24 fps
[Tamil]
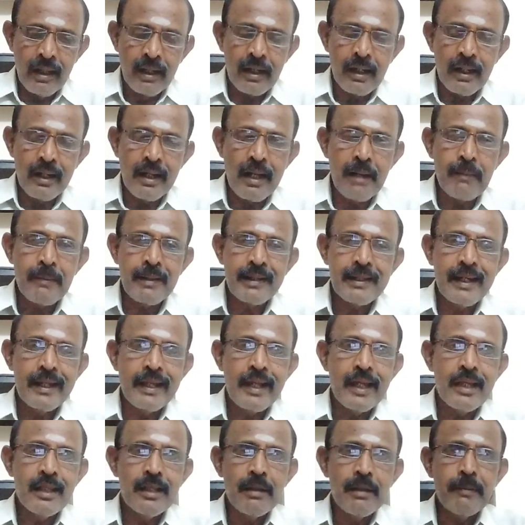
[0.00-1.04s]
ரெண்டாம் இடத்துல
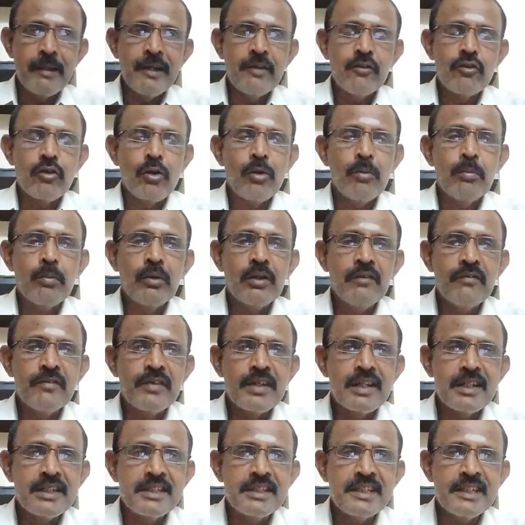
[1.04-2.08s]
கேது அப்படின்னு சொல்லும்போது
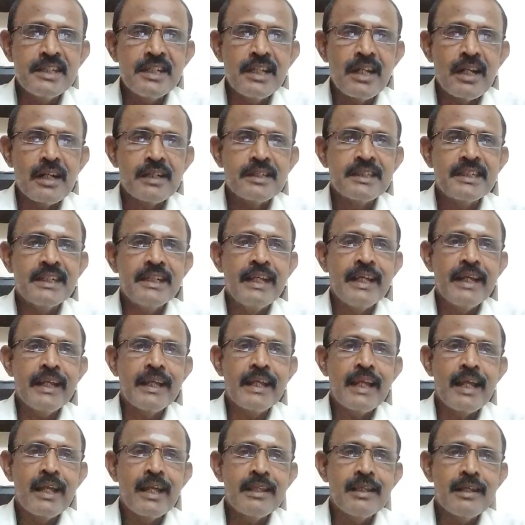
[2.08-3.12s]
விருச்சிகி ராசியிலே
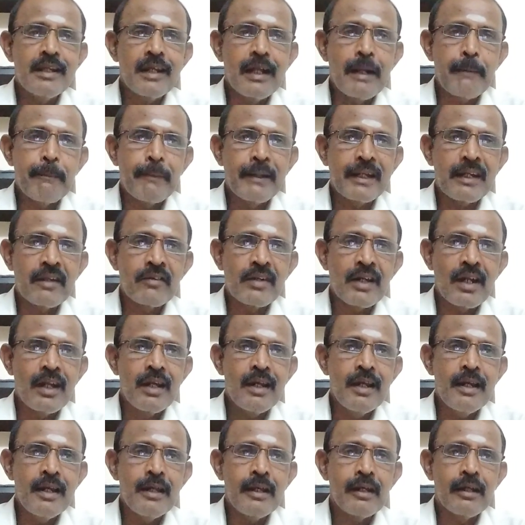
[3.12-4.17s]
கேது
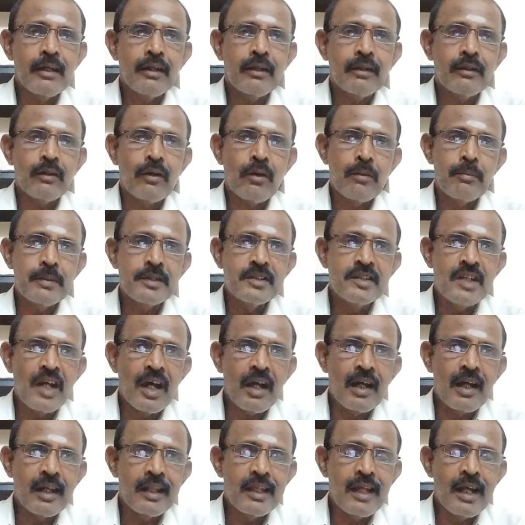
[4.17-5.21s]
இருக்கப்பட்டவர்கள் ரொம்ப
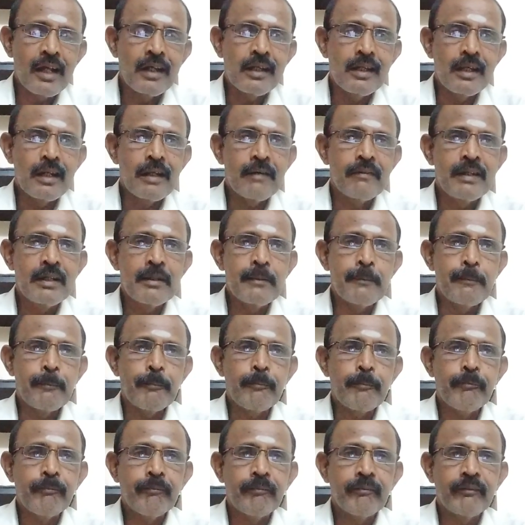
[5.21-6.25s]
ஜாக்கிரதையாக இருக்க வேண்டும்
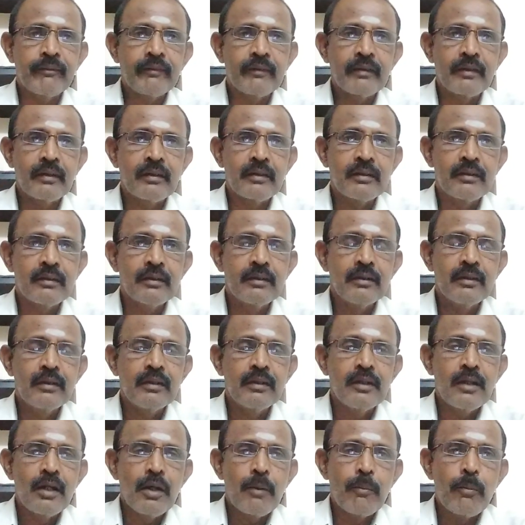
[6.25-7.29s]

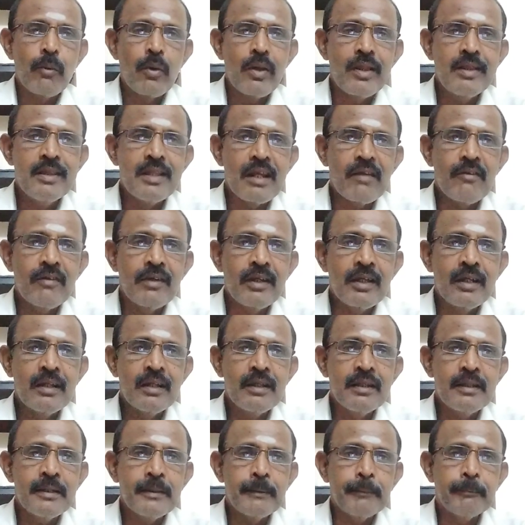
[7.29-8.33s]
முடிந்தளவுக்கு
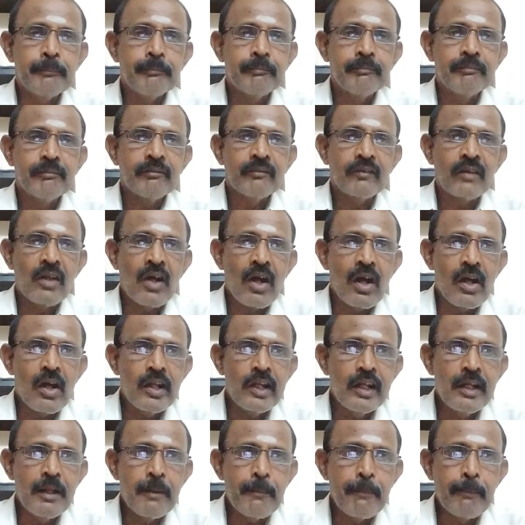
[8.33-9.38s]

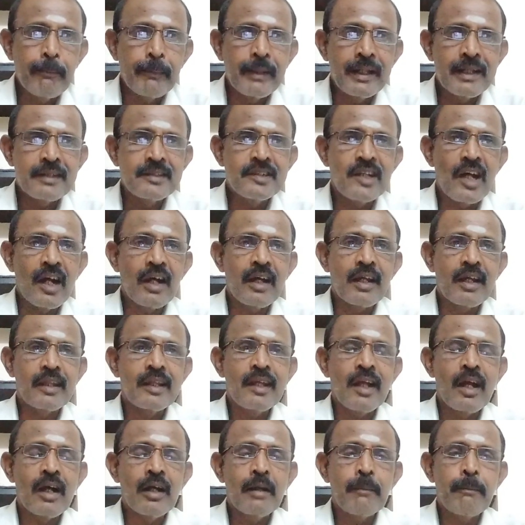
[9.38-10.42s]
நாயிடம் மிக
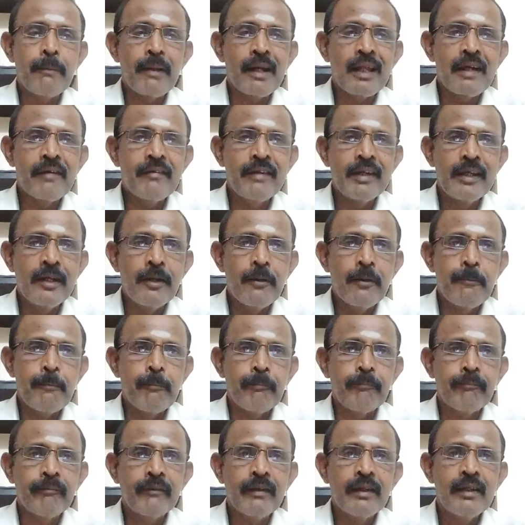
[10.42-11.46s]
ஜாக்கிரதையாக பழக வேண்டும்
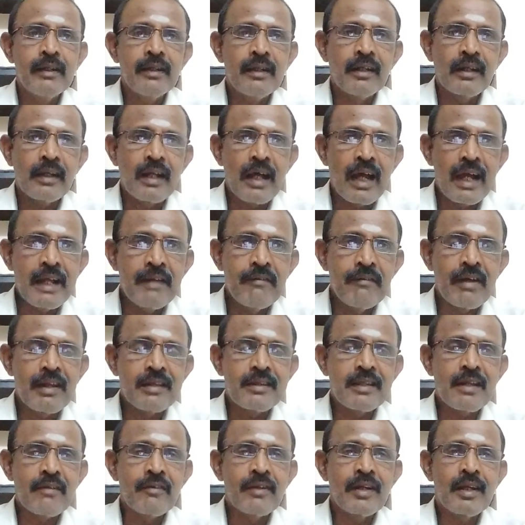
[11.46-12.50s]
நாய்
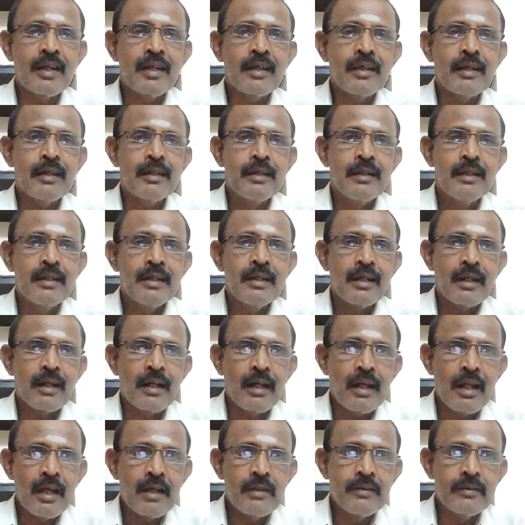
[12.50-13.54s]
வளர்த்துறவங்க
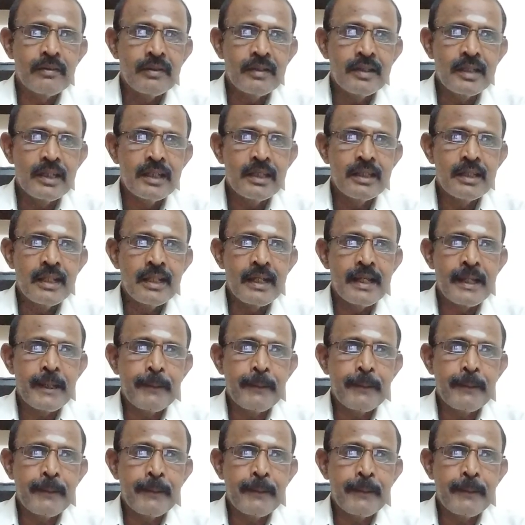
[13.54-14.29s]
ரெண்டாவது வந்து இந்த